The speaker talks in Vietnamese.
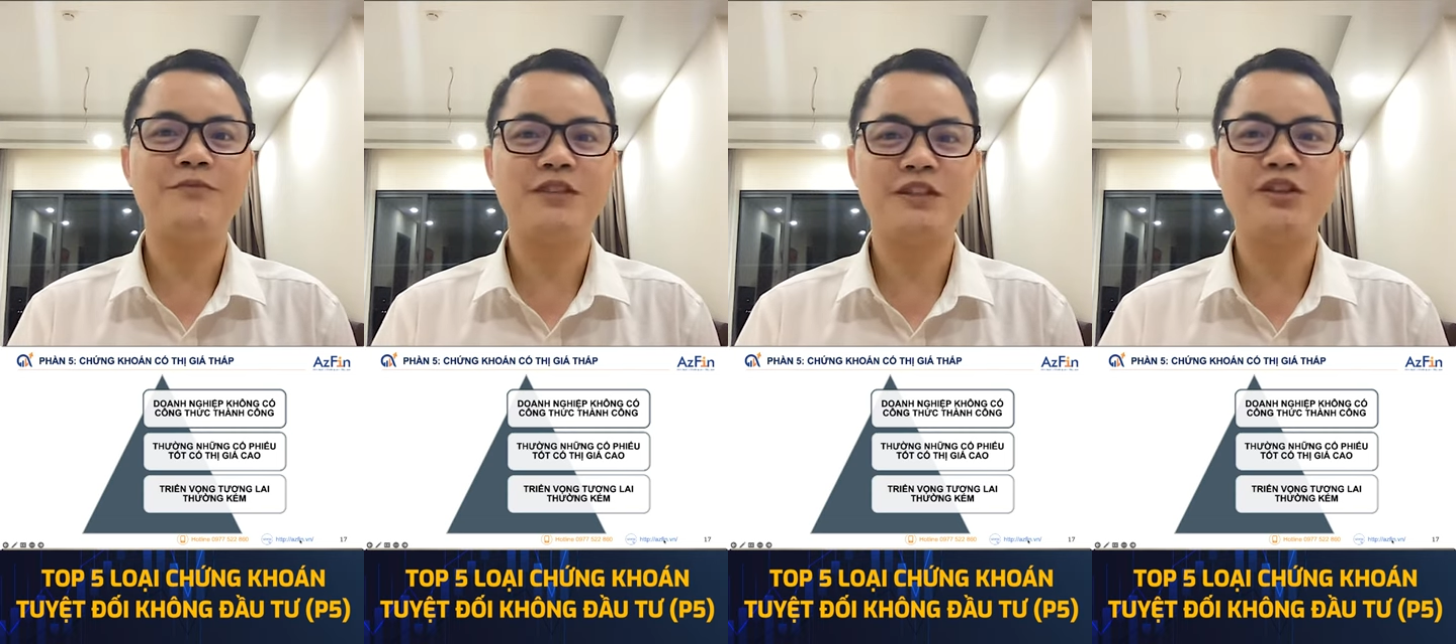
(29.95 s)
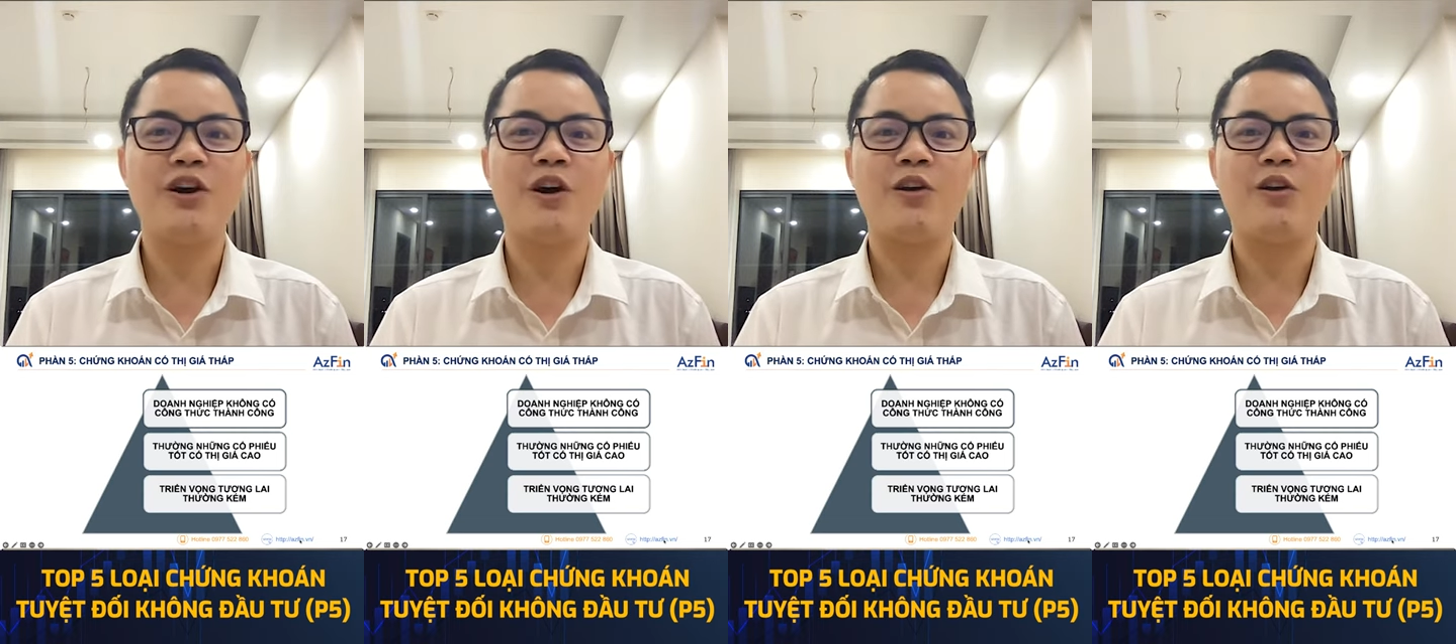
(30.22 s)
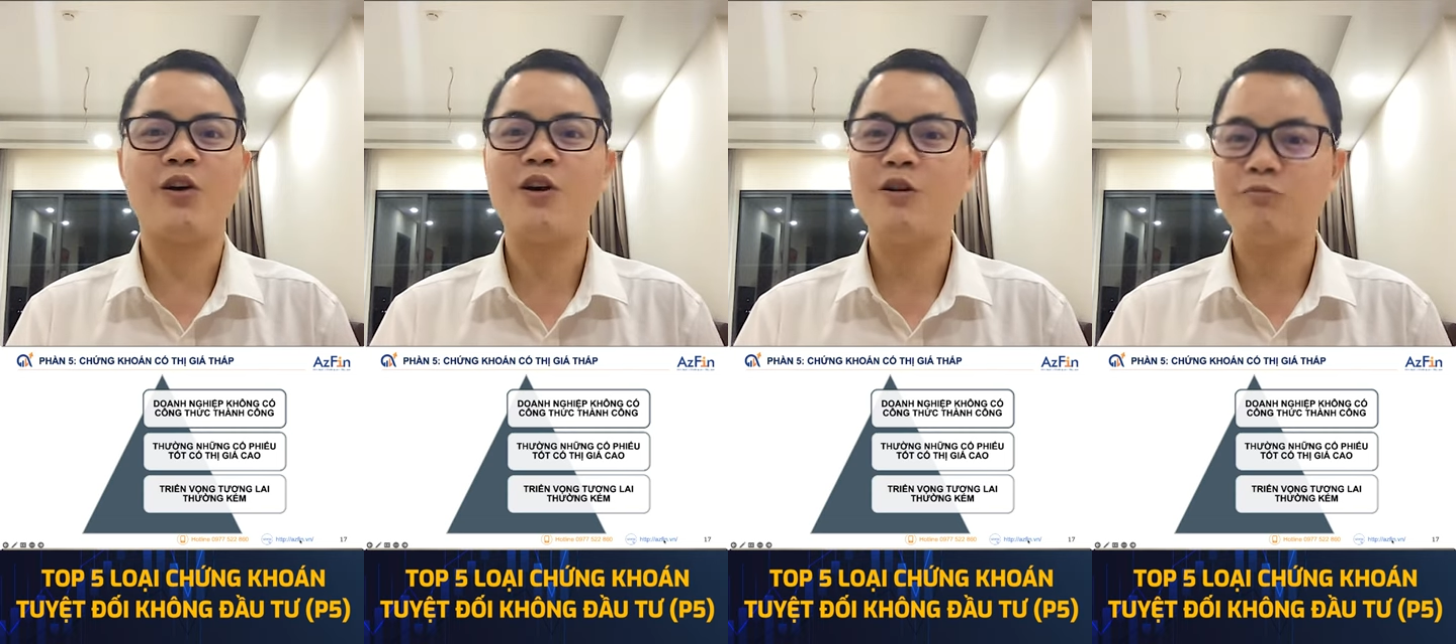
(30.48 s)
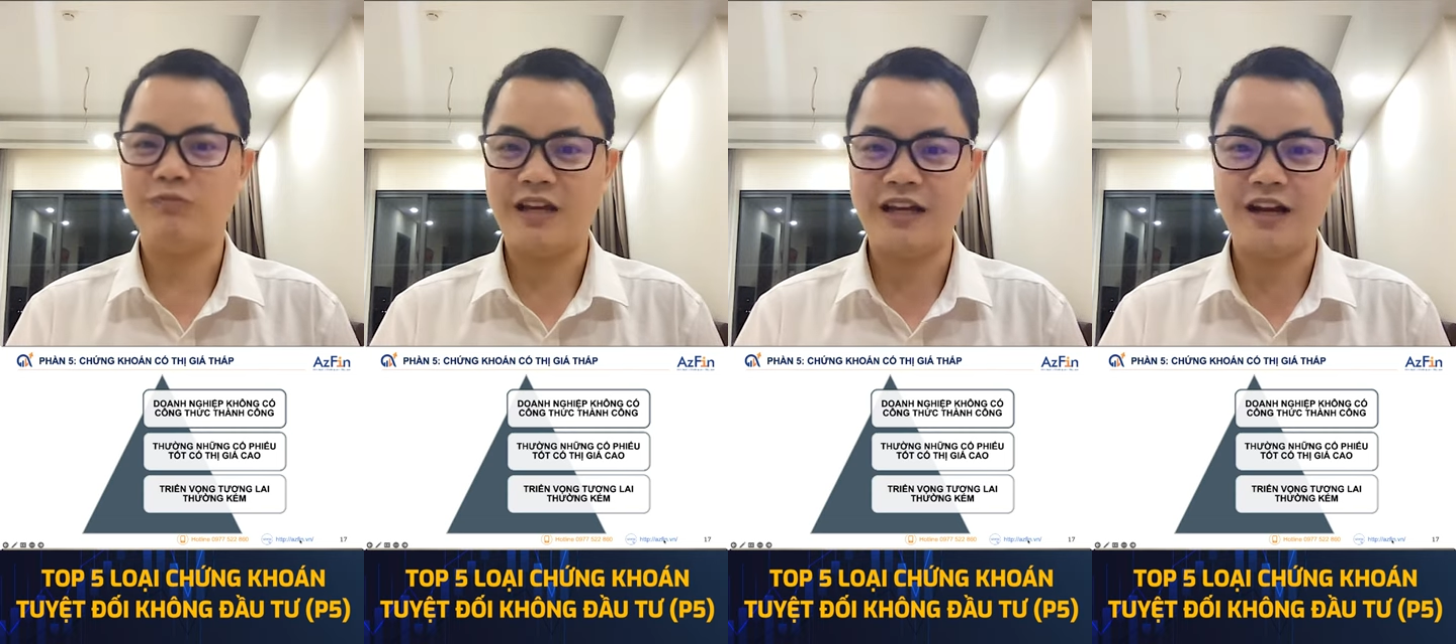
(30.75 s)
chứng tỏ nó
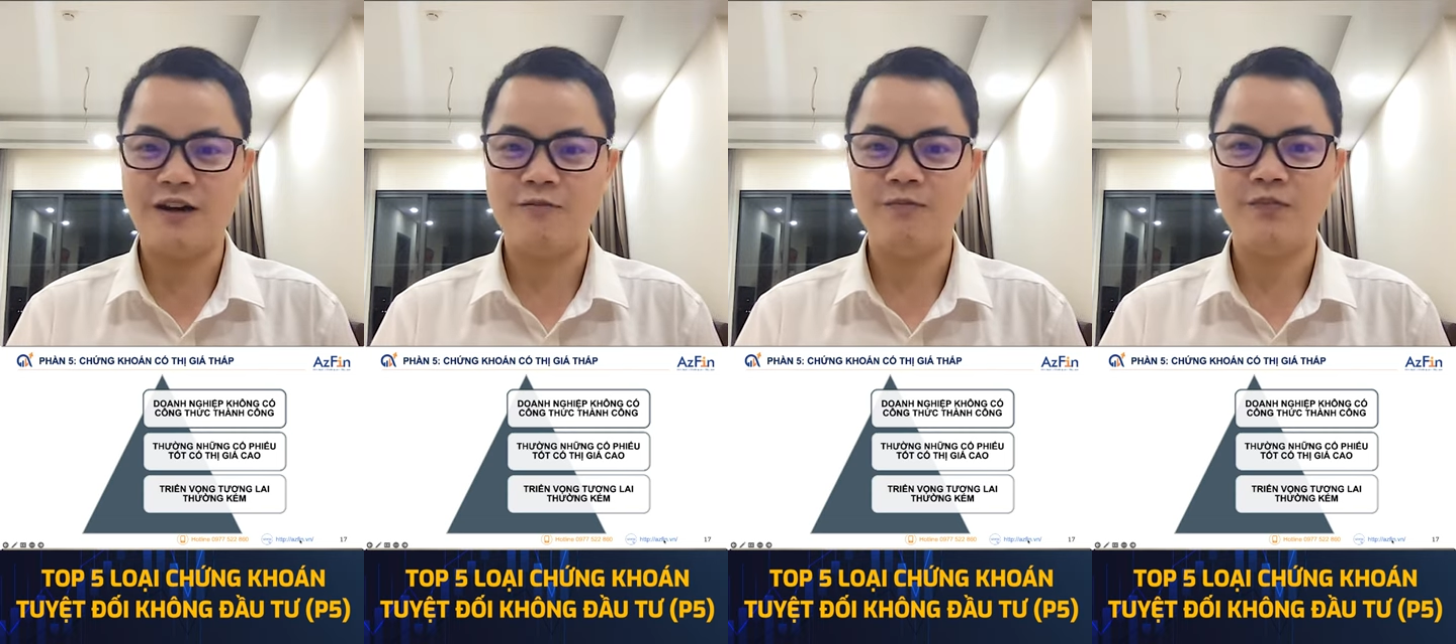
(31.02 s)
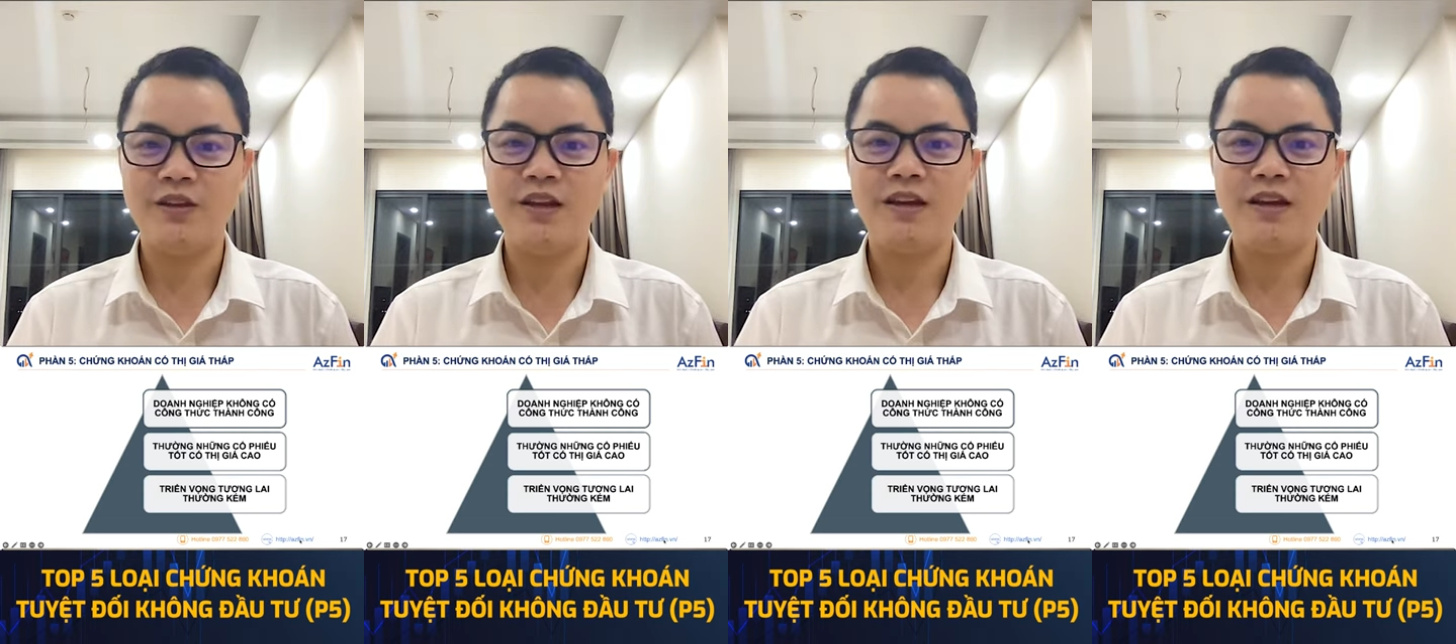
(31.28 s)
không thành công.